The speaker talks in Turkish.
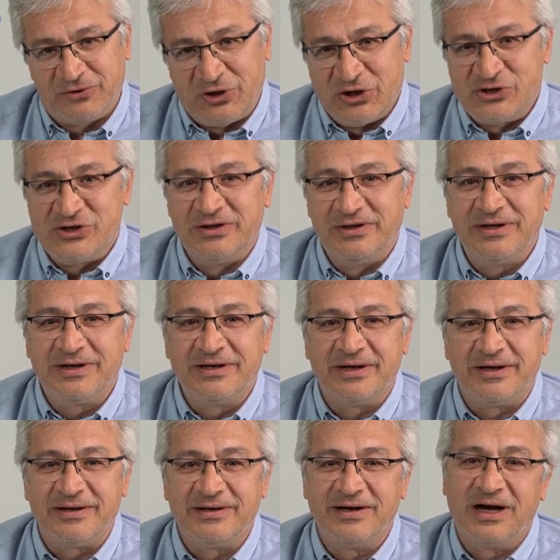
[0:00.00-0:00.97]

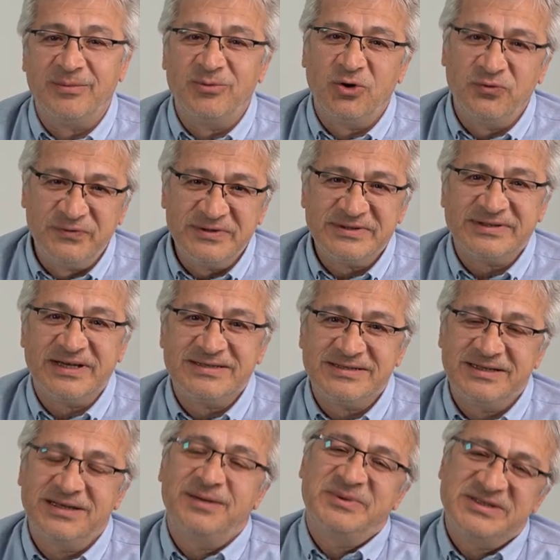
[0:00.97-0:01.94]
Kesinlikle. Ama o
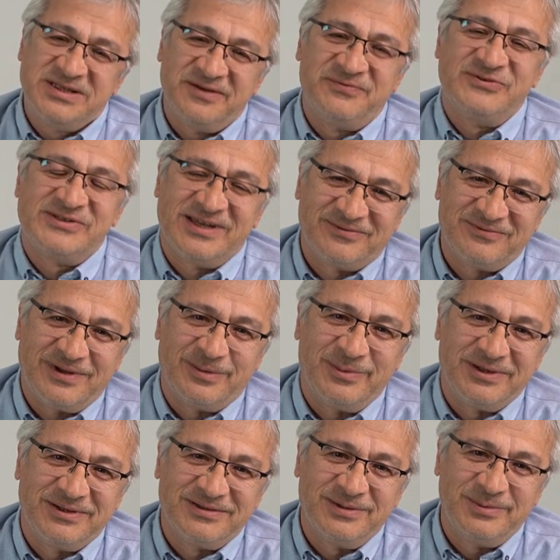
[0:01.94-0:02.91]
fırsatçılara biz de fırsat
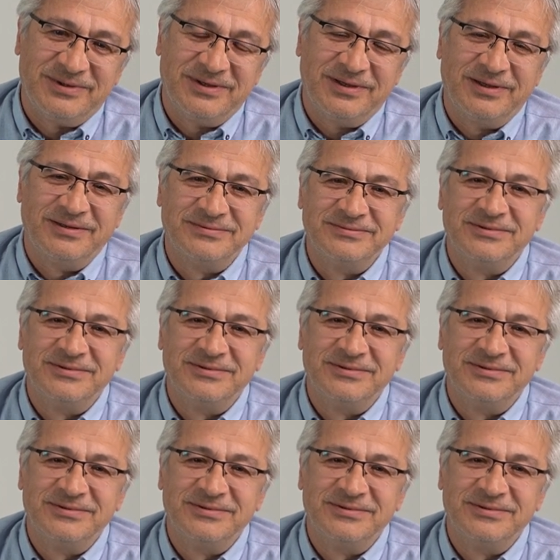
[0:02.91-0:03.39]
vermedik tabii ki.